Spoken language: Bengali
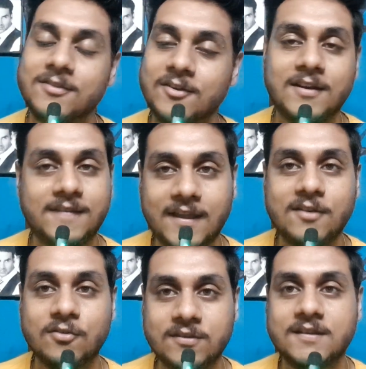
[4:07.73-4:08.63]
তো এটা তাই
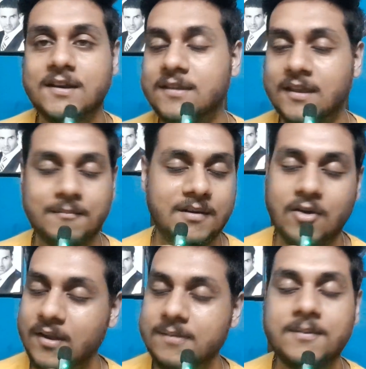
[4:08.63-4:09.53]
হচ্ছে আর থিং মানে
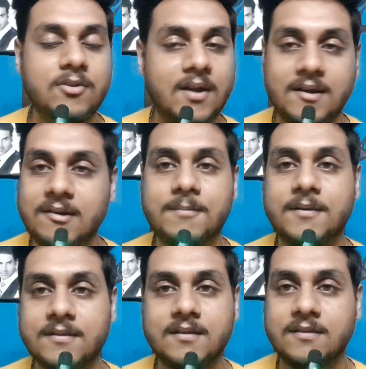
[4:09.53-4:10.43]
আসবে তো হান্ড্রেড
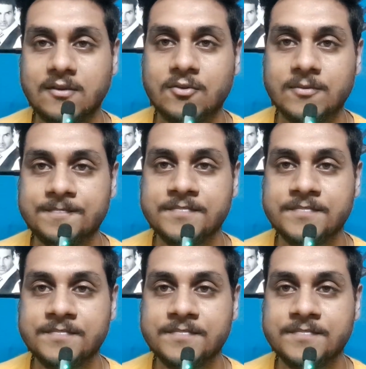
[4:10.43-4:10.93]
পার্সেন্ট শিওর